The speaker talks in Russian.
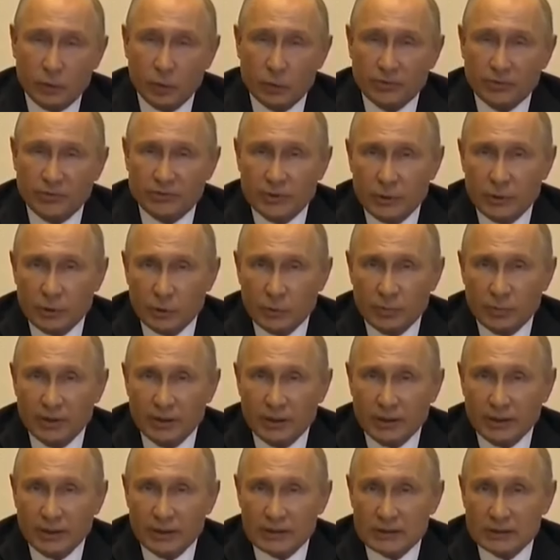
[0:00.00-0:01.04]
Но, повторю,
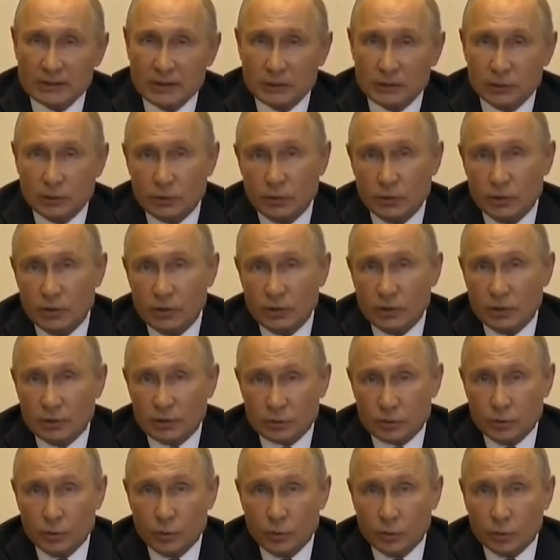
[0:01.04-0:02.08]
полагаться на то,
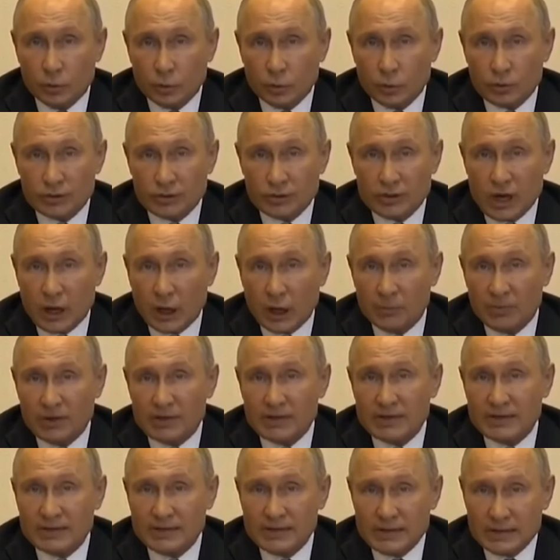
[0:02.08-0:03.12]
что угроза
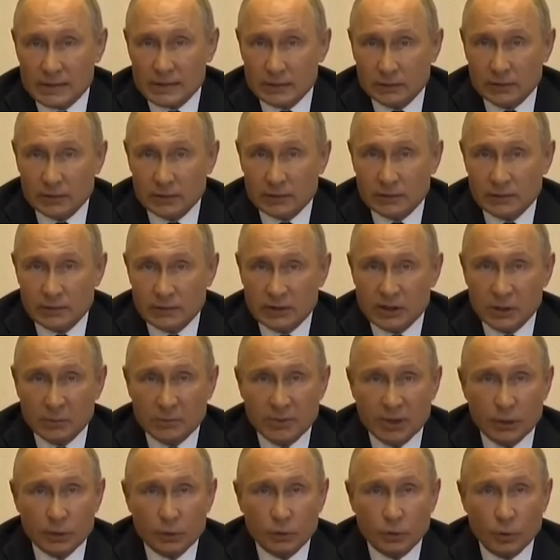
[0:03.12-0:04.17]
якобы снизилась и
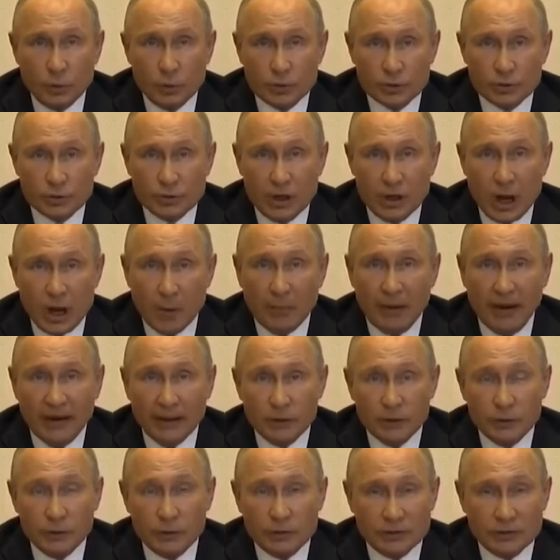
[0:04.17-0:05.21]
теперь точно
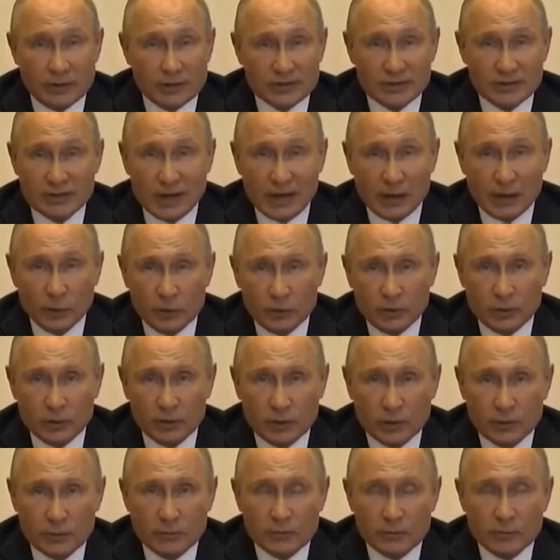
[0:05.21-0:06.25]
обойдет нас стороной,
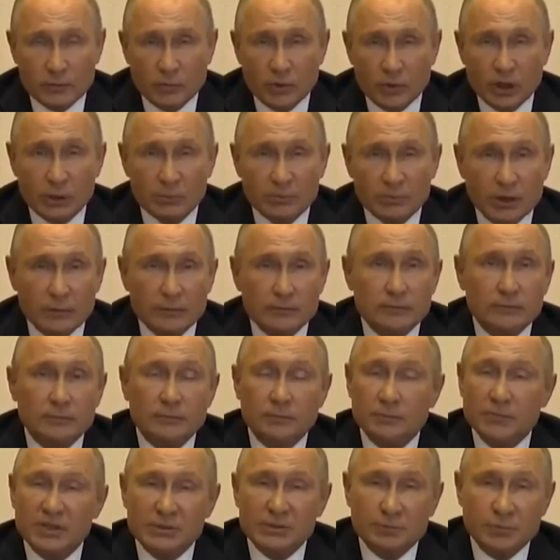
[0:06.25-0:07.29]
было бы
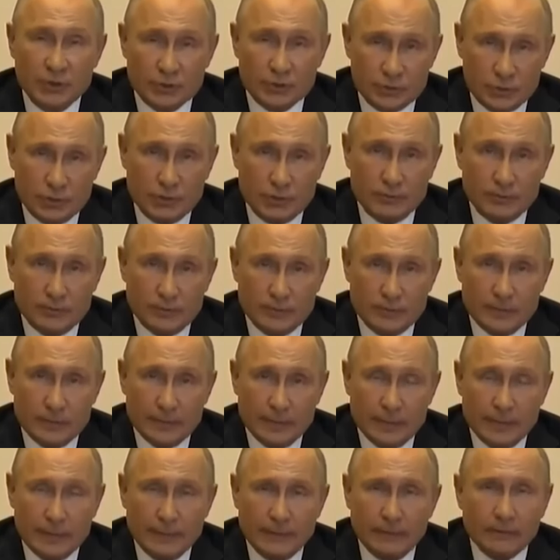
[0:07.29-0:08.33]
беспечно
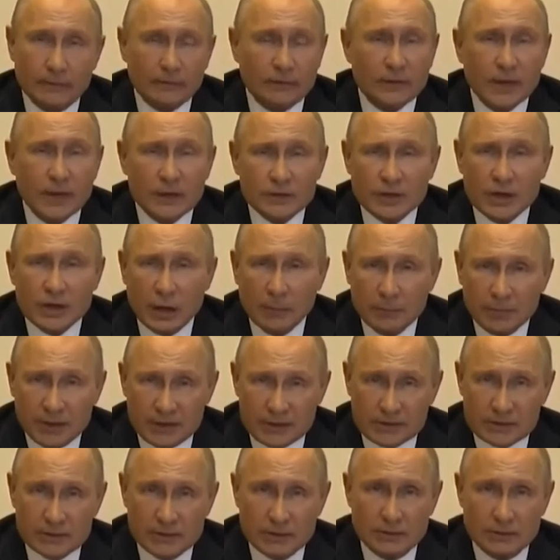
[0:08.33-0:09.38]
даже
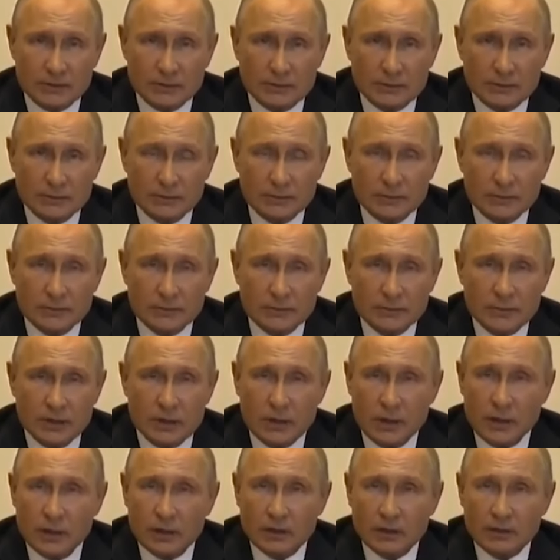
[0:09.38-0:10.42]
опасно.
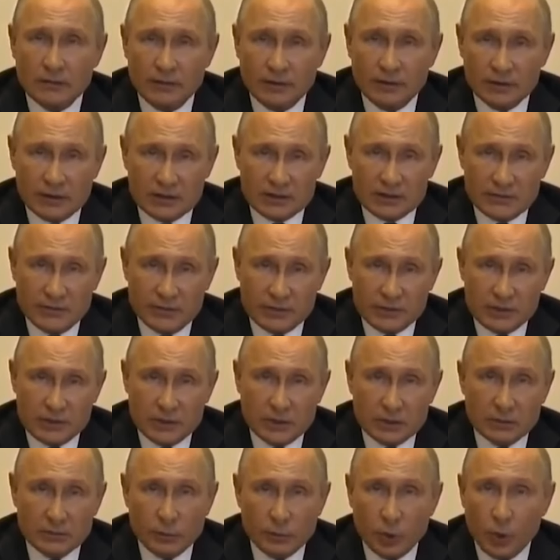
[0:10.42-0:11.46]
В этой
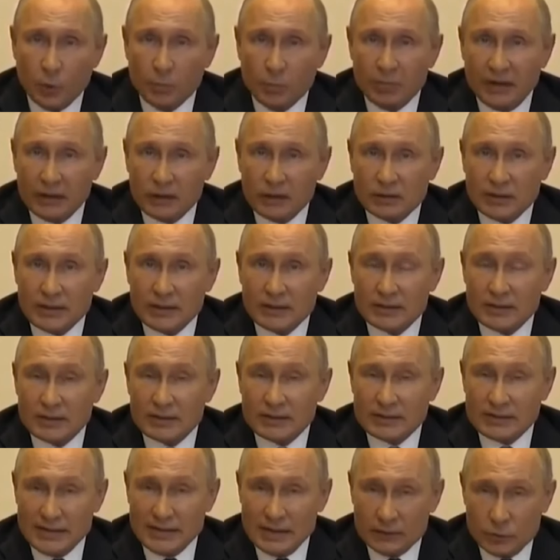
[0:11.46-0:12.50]
связи мною приняты
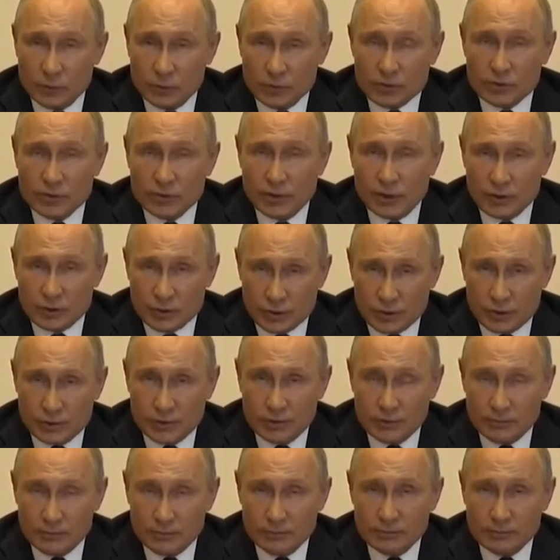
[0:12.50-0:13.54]
следующие
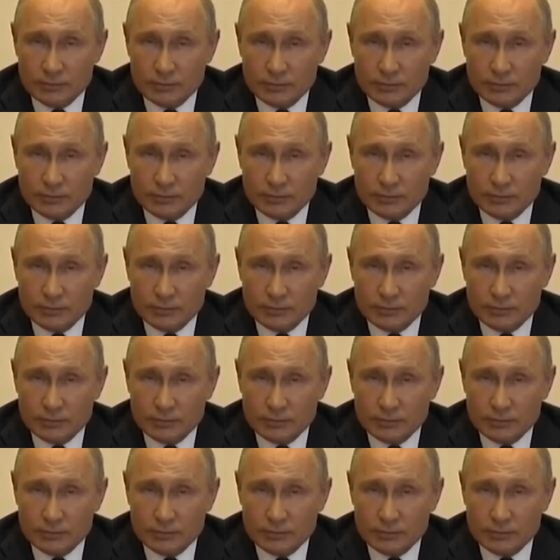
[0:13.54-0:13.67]
решения.